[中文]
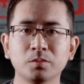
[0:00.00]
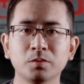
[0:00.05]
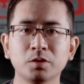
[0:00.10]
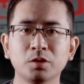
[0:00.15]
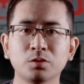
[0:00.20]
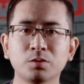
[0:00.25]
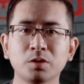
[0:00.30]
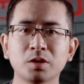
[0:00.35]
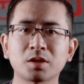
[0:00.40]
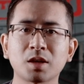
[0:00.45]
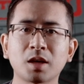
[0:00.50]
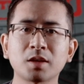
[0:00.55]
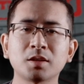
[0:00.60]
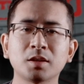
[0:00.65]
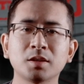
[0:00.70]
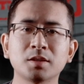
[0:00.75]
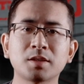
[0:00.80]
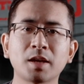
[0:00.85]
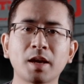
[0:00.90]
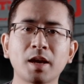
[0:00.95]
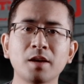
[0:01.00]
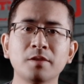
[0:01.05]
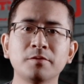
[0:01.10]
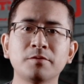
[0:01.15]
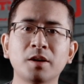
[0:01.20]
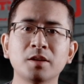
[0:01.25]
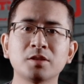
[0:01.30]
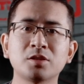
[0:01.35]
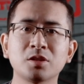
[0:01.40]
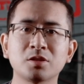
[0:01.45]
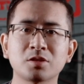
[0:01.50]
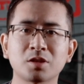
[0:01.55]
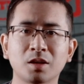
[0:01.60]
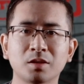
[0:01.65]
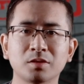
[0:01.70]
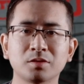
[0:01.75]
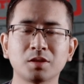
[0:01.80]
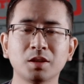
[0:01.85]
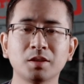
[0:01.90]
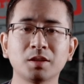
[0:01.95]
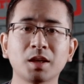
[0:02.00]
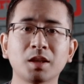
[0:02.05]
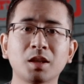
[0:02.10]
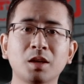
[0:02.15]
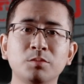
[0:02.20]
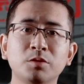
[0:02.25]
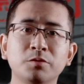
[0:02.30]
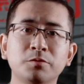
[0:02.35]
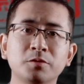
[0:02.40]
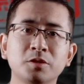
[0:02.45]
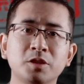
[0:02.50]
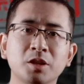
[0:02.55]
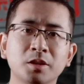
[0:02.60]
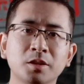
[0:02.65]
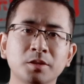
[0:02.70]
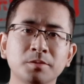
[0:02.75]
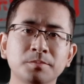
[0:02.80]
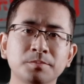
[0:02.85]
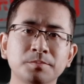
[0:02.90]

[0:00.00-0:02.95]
又会傻傻的在案发现场等待他们付钱呢？